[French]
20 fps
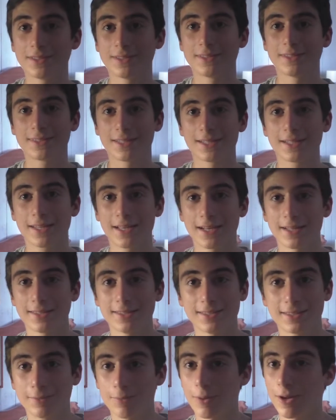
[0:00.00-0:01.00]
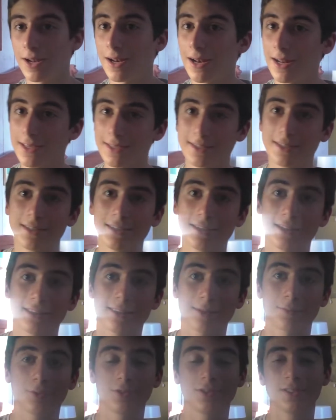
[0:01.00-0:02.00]
Si c'est le cas, n'hésite pas à liker, à
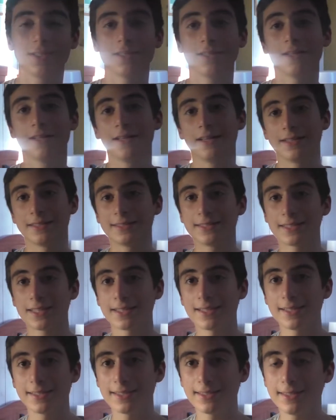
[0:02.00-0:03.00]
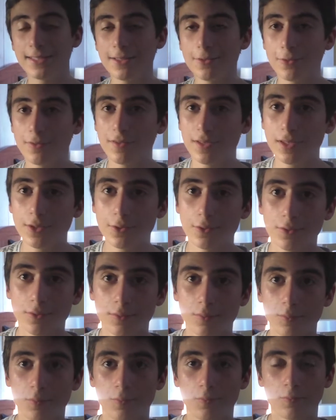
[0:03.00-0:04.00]
t'abonner. Si t'as des idées de vidéos
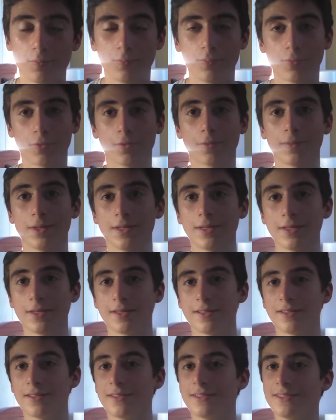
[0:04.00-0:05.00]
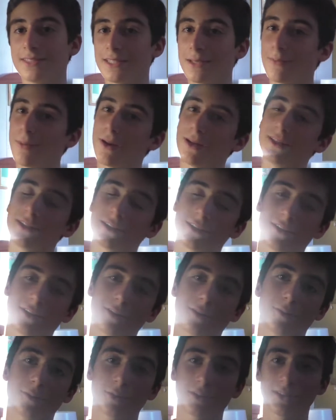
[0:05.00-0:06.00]
pour m'aider, n'hésitez pas à les dire dans les
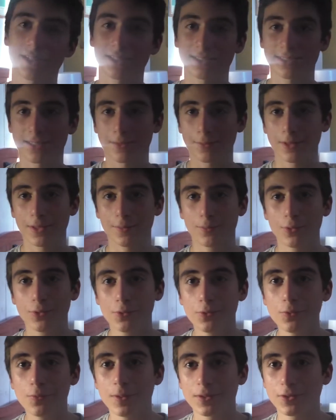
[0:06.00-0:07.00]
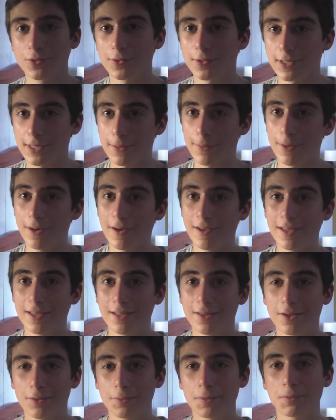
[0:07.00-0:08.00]
commentaires. Ça m'aide beaucoup parce que j'ai pas
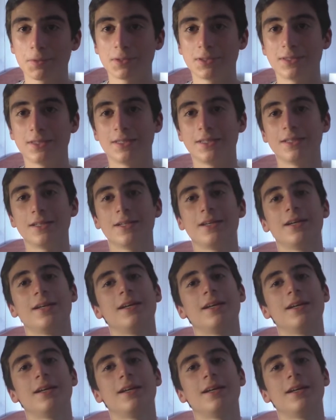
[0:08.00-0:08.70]
énormément d'idées.